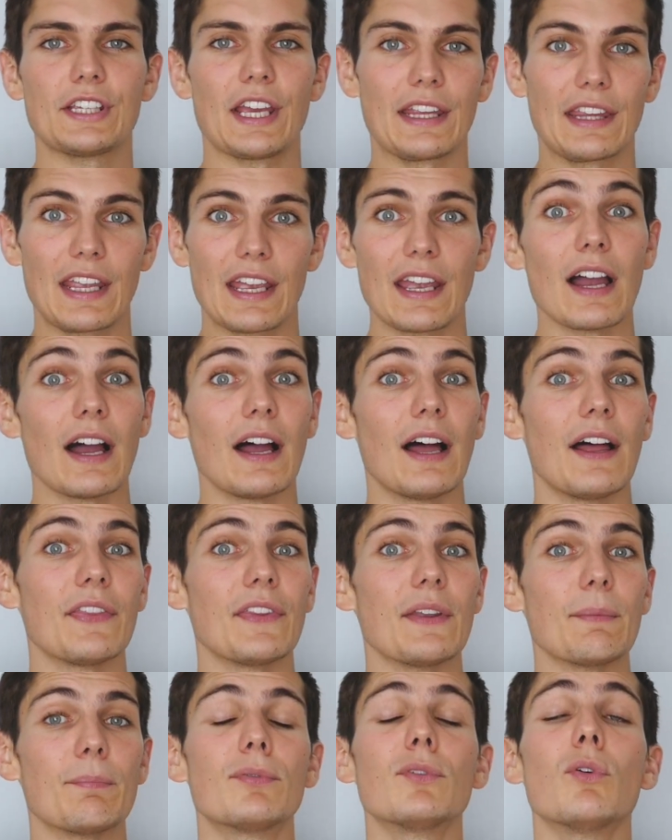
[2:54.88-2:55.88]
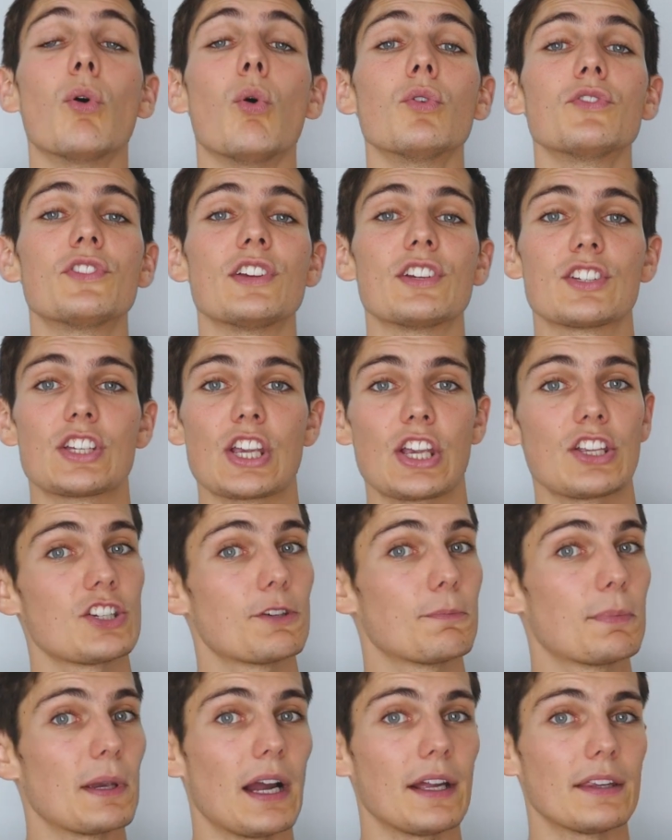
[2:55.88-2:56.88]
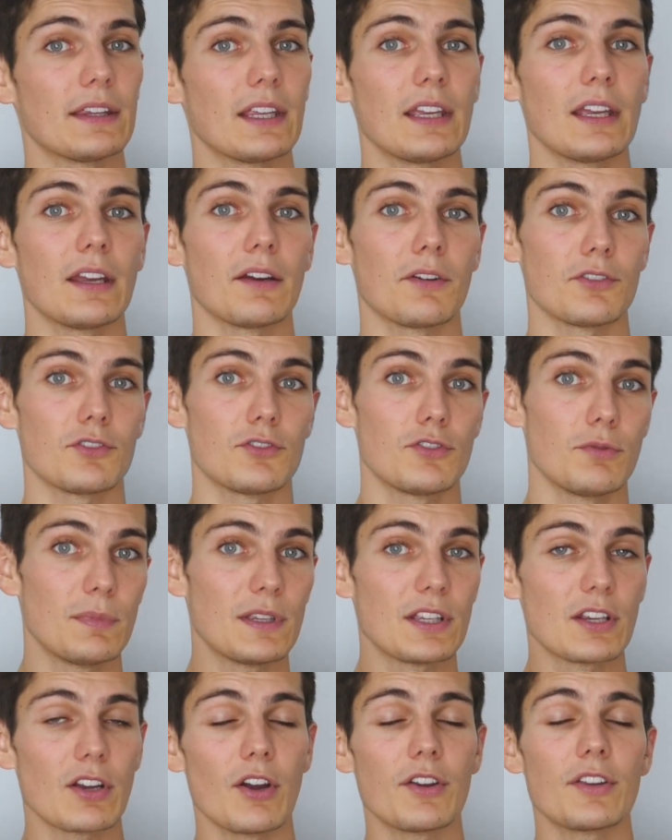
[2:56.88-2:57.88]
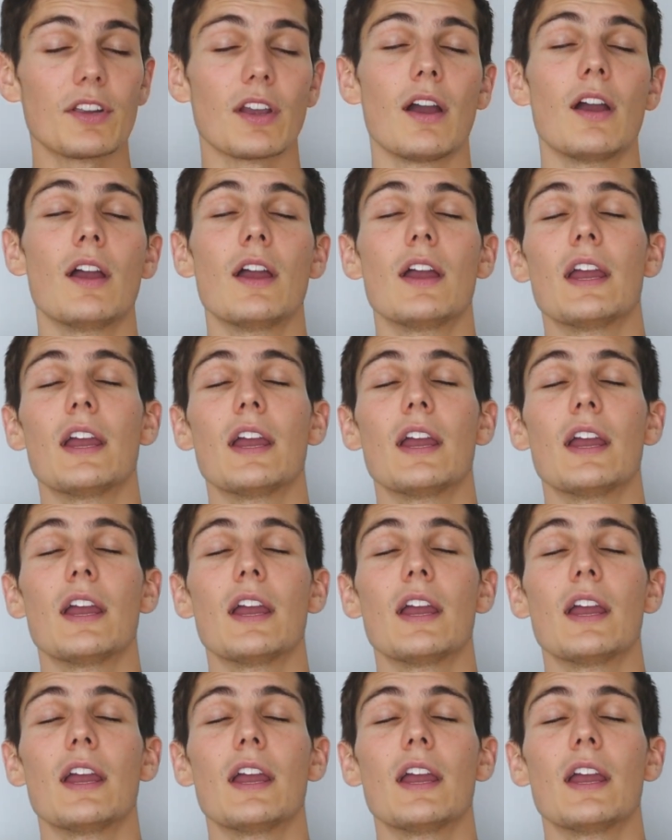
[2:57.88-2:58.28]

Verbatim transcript: qui a été un des plus gros exchanges piratés euh, du Bitcoin